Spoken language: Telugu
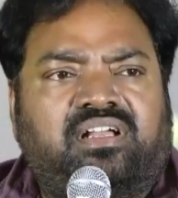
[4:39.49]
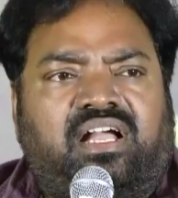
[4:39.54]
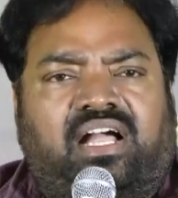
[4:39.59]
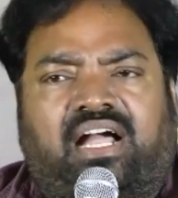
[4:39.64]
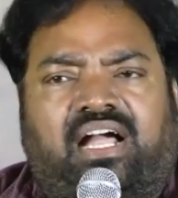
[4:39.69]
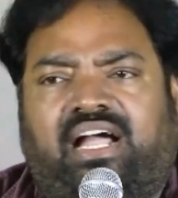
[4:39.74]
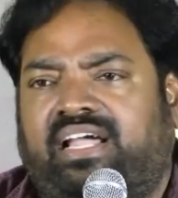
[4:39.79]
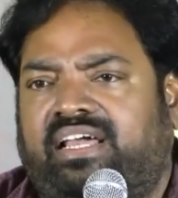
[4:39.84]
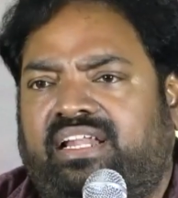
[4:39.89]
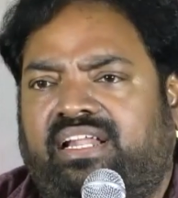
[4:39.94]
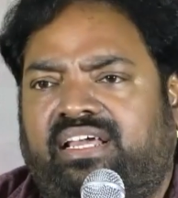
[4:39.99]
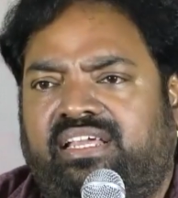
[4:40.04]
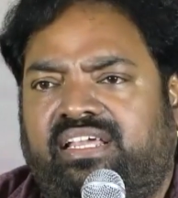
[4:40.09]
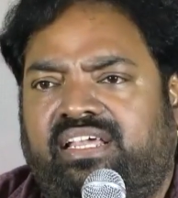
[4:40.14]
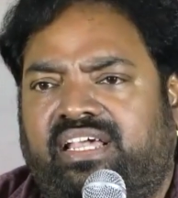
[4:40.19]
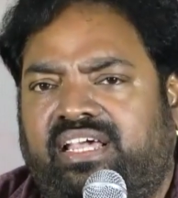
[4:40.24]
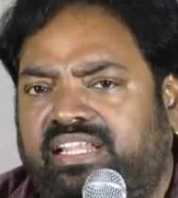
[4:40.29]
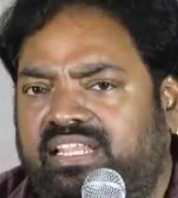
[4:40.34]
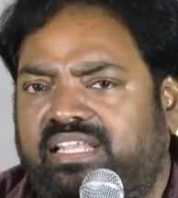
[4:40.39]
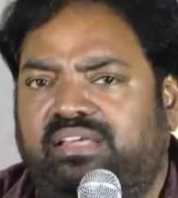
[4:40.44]
ఆయన
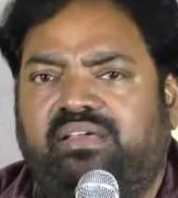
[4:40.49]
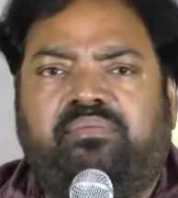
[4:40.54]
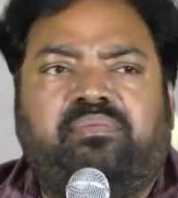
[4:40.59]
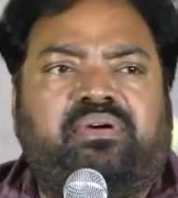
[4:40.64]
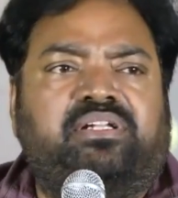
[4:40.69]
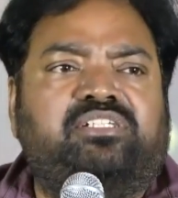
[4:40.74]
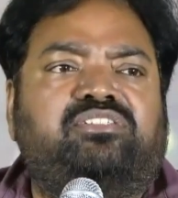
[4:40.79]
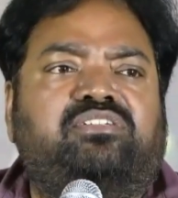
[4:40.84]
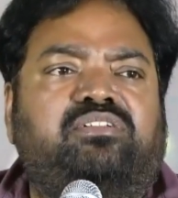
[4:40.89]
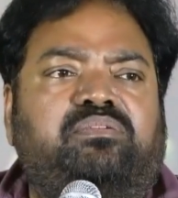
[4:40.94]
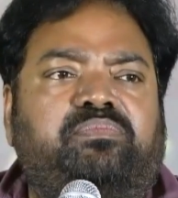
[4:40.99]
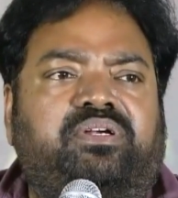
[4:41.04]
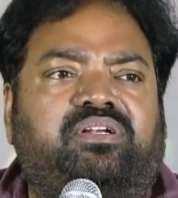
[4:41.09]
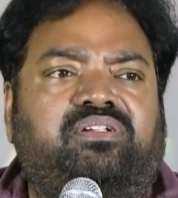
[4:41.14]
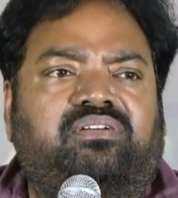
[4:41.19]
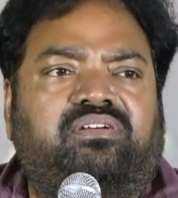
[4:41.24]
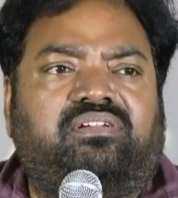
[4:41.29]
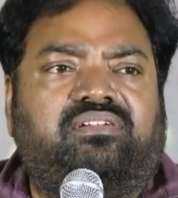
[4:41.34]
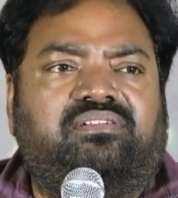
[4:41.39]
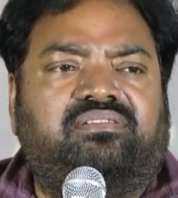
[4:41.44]
ఏది మనసులో పెట్టుకో
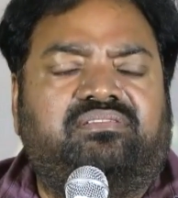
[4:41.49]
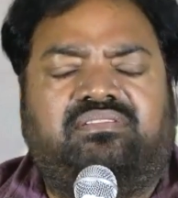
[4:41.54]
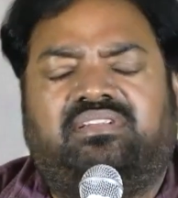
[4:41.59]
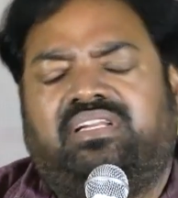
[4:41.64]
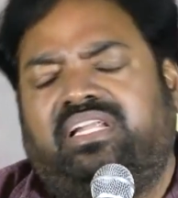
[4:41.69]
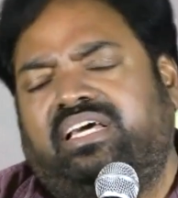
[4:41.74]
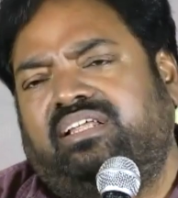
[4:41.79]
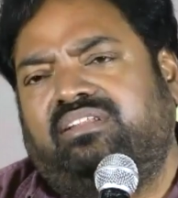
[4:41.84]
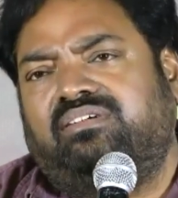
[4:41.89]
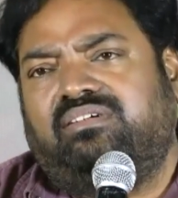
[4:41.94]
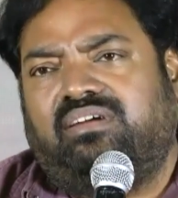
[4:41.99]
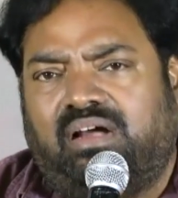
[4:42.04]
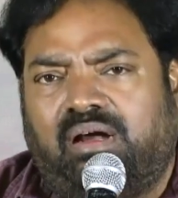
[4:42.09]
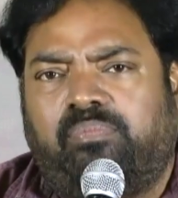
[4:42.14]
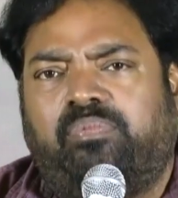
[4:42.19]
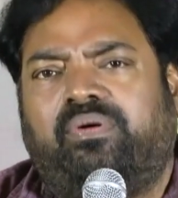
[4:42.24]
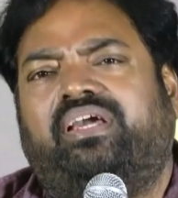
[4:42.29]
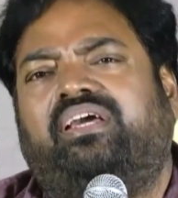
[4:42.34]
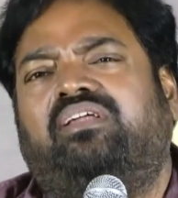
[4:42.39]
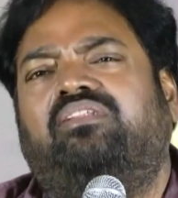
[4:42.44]
లేదు
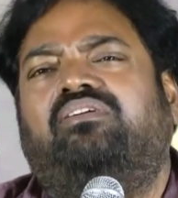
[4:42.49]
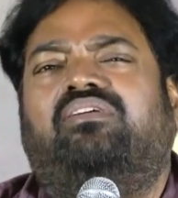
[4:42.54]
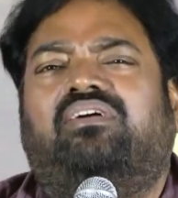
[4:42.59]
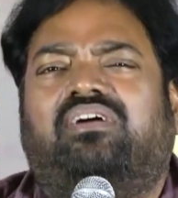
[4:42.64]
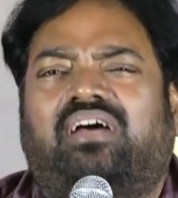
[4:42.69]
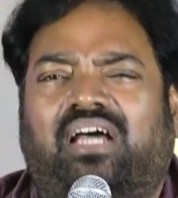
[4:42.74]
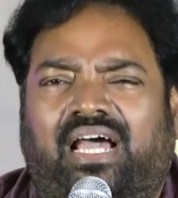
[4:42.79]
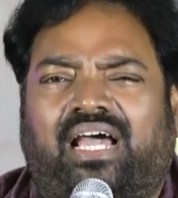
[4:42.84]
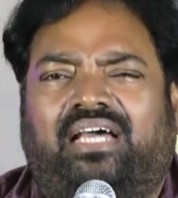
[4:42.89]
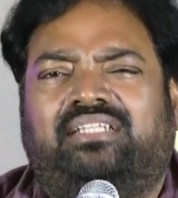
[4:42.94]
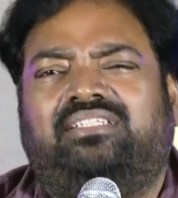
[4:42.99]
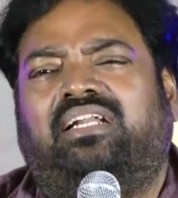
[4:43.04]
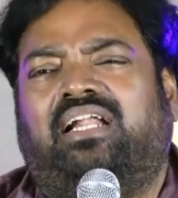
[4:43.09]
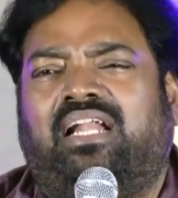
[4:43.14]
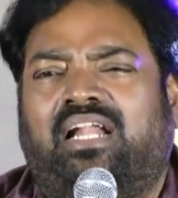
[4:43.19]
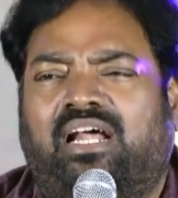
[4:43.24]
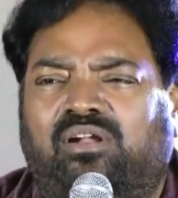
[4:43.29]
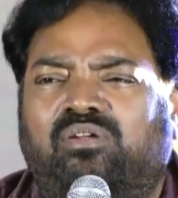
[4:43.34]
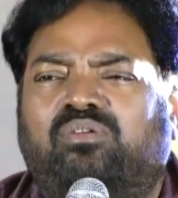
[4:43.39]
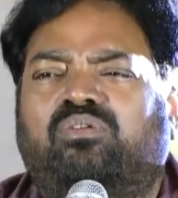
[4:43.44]
అప్పుడు ఏదో అతను అలా
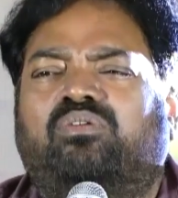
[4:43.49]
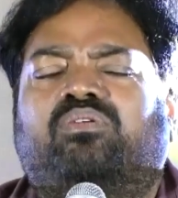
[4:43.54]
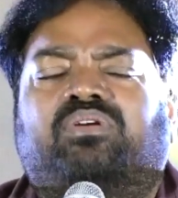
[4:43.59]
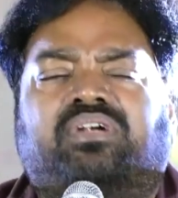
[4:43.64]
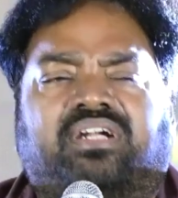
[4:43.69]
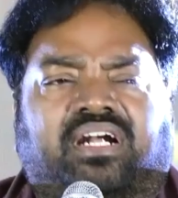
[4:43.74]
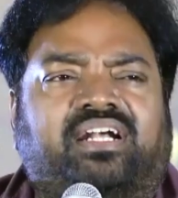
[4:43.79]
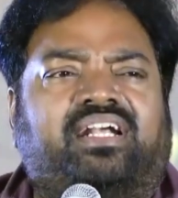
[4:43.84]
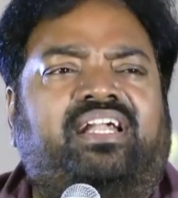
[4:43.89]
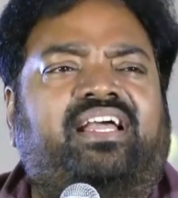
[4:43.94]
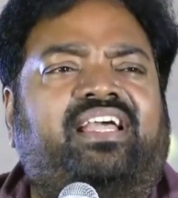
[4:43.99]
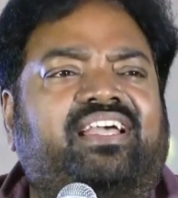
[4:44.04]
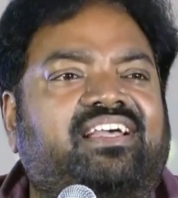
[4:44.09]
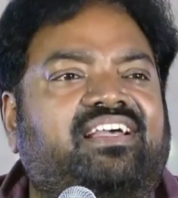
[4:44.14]
అనుకుని ఉంటాడులే